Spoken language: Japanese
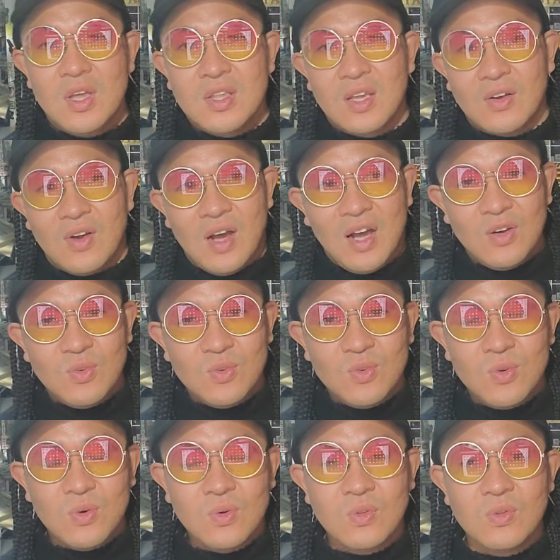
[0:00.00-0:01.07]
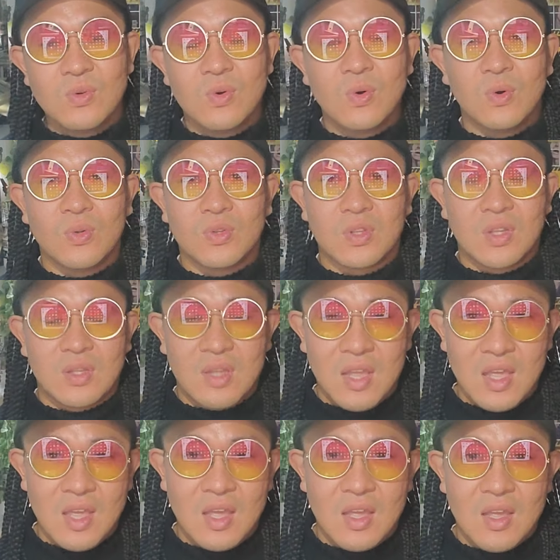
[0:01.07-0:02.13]
だけど、アルコールの方っ
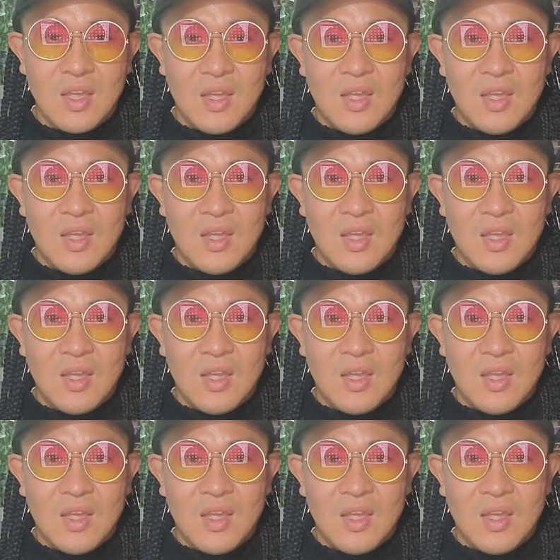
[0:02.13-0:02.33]
て、